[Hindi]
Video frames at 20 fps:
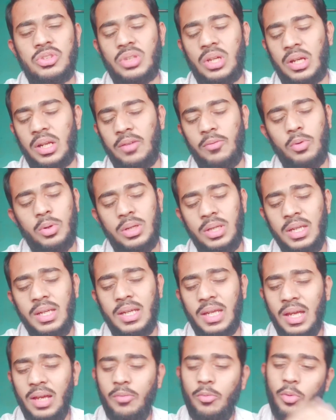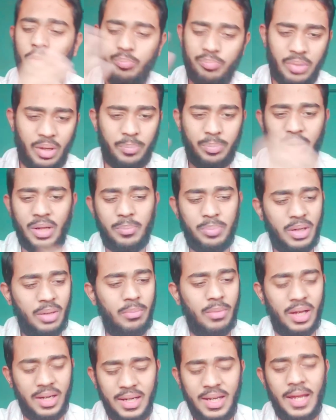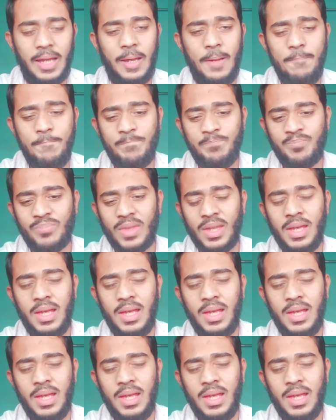कोशिश करें वो ठीक है वो अपना अपना मानना है